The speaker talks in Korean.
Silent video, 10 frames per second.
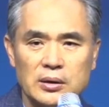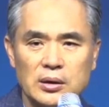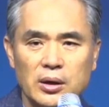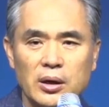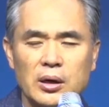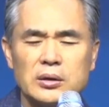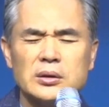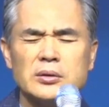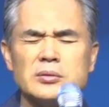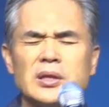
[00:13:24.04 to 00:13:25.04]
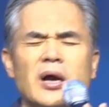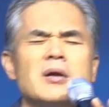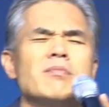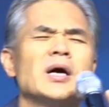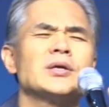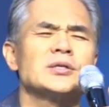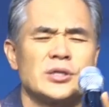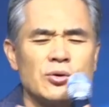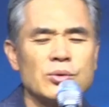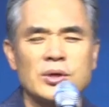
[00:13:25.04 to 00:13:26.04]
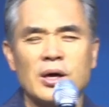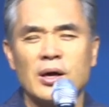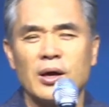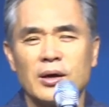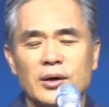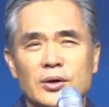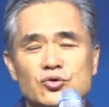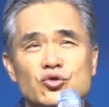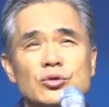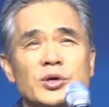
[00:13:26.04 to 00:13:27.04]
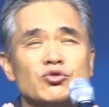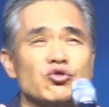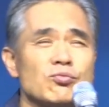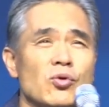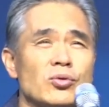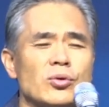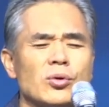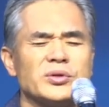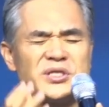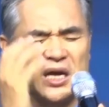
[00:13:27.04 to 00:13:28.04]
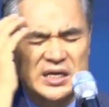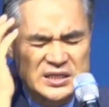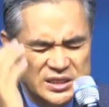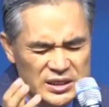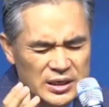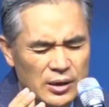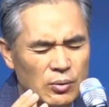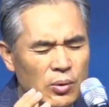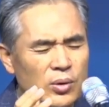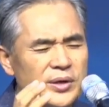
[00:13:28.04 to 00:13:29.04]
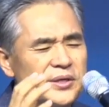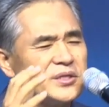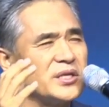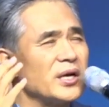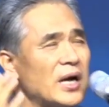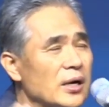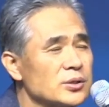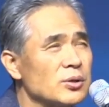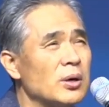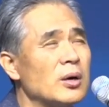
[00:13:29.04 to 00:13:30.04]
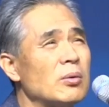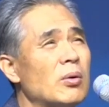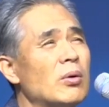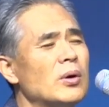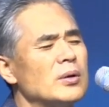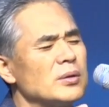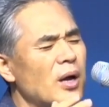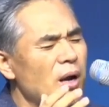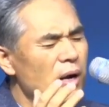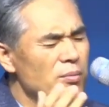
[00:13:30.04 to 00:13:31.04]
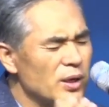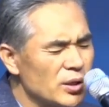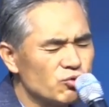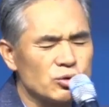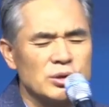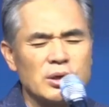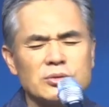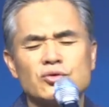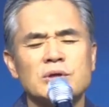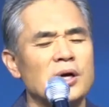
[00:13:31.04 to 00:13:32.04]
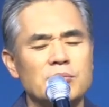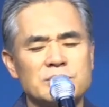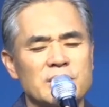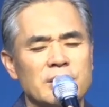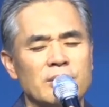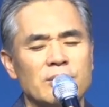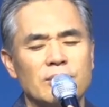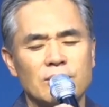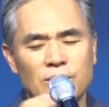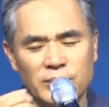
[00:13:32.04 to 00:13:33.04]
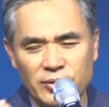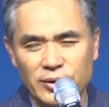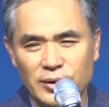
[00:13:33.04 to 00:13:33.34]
예, 날마다 새롭게 주님의 축복으로 재인식하고 재각성하고 날마다 주님과 주님 감사해요. 고마워요.